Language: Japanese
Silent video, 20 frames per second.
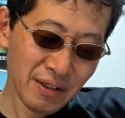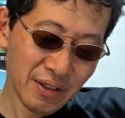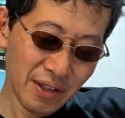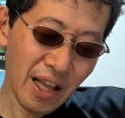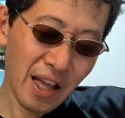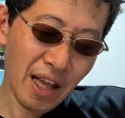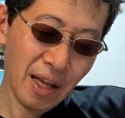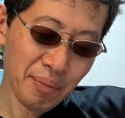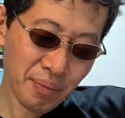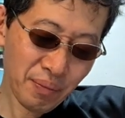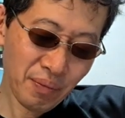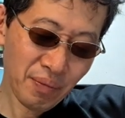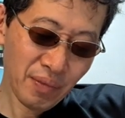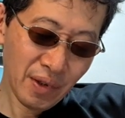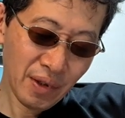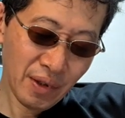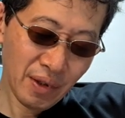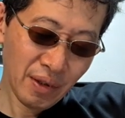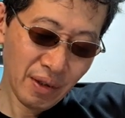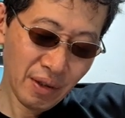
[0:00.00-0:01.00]
ね、
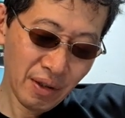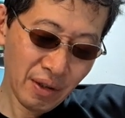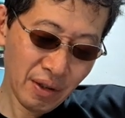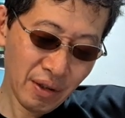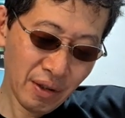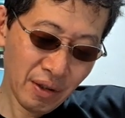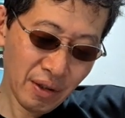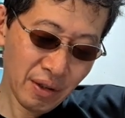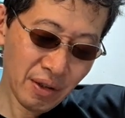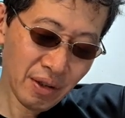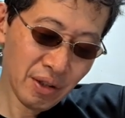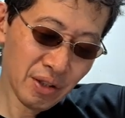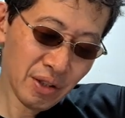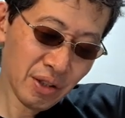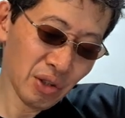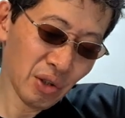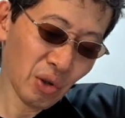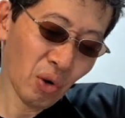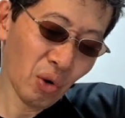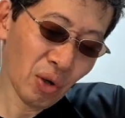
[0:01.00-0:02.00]

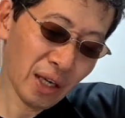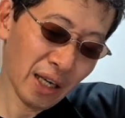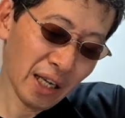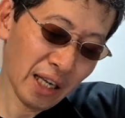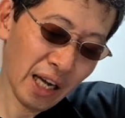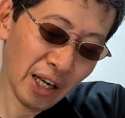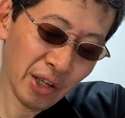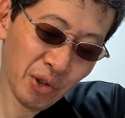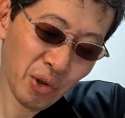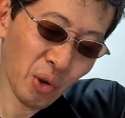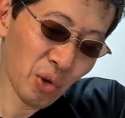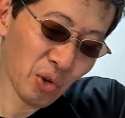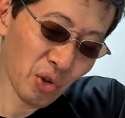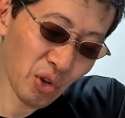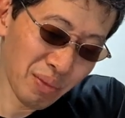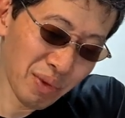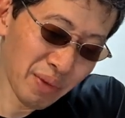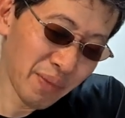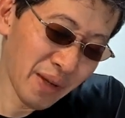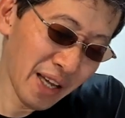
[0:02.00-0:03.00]
昨日から今日の
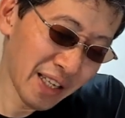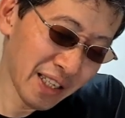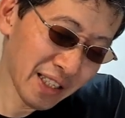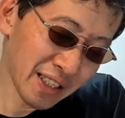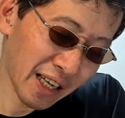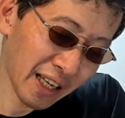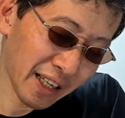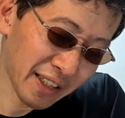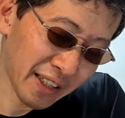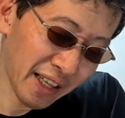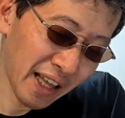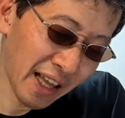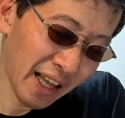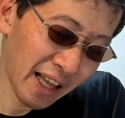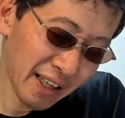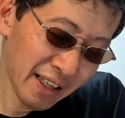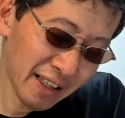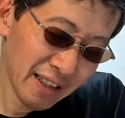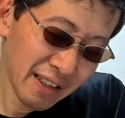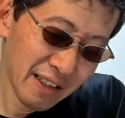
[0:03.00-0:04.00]
未明にかけ
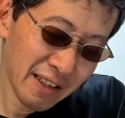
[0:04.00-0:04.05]
て、